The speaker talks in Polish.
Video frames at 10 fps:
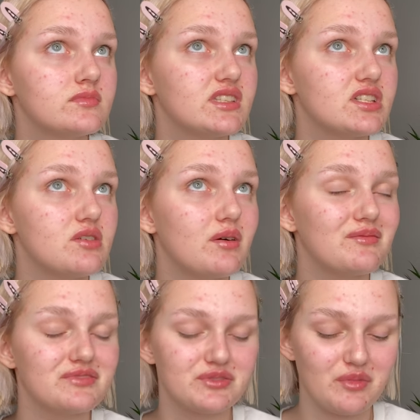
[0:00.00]

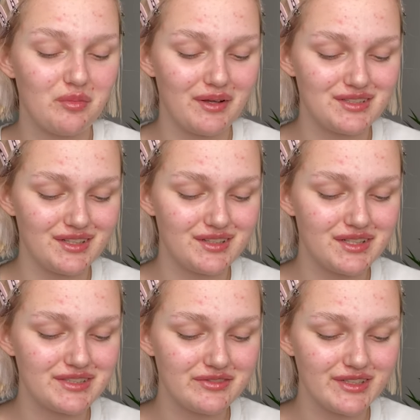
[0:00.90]
Zaczęłam w sumie bardziej
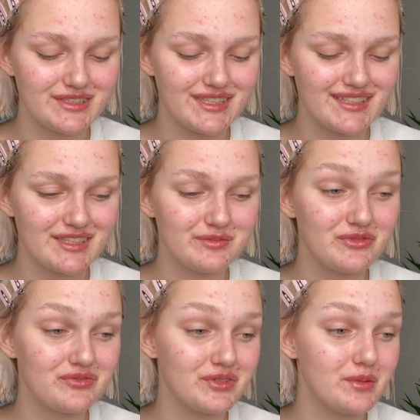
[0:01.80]
interesować się
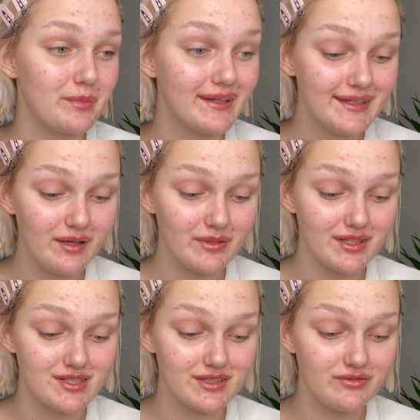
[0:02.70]
tym w pandemię,
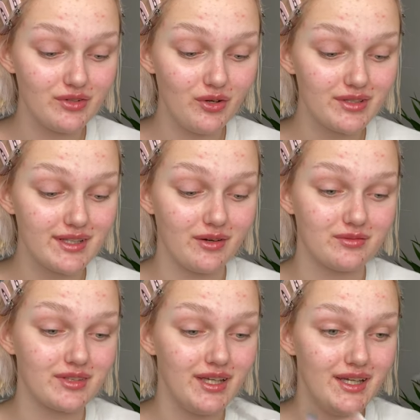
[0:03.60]
czyli w
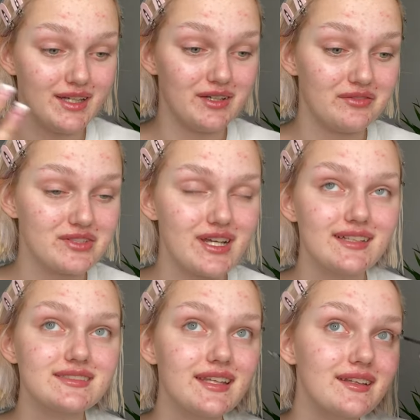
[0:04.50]
lockdown, e, w
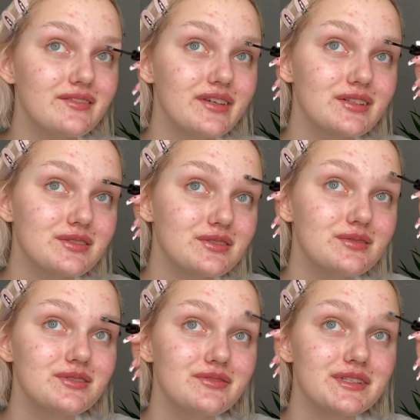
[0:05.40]
czas, kiedy większość
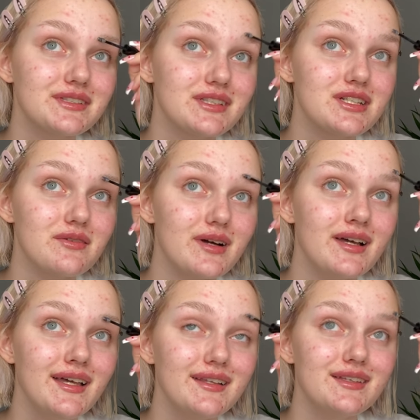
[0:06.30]
ludzi właśnie zaczęła
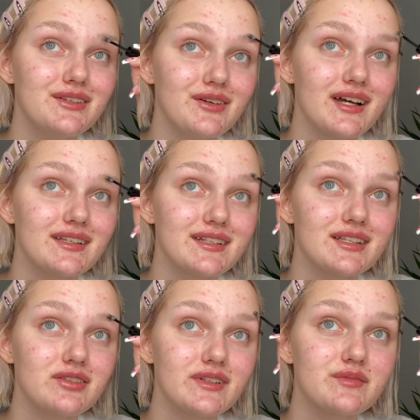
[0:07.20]
TikToka
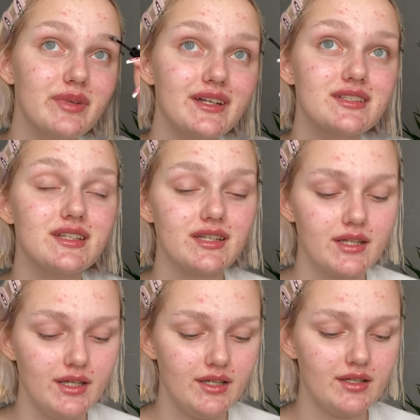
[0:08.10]
traktować bardziej
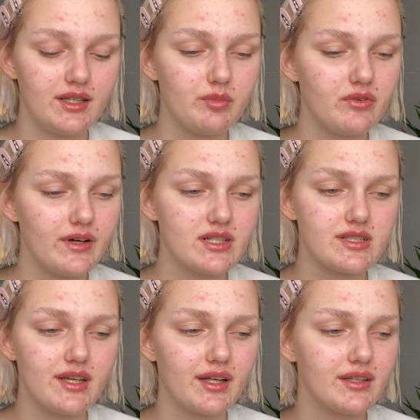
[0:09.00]
e, na
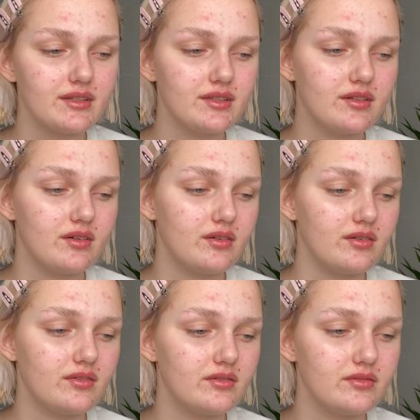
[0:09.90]
poważnie, a nie
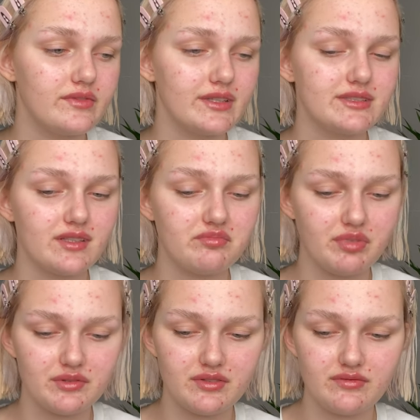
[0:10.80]
tylko, wiecie,
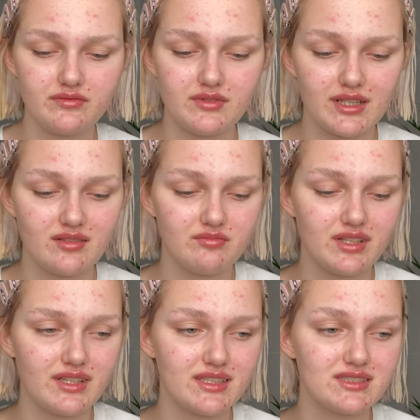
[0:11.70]
pod takim
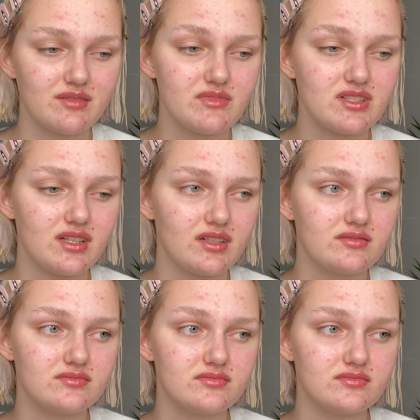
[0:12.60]
pretekstem, że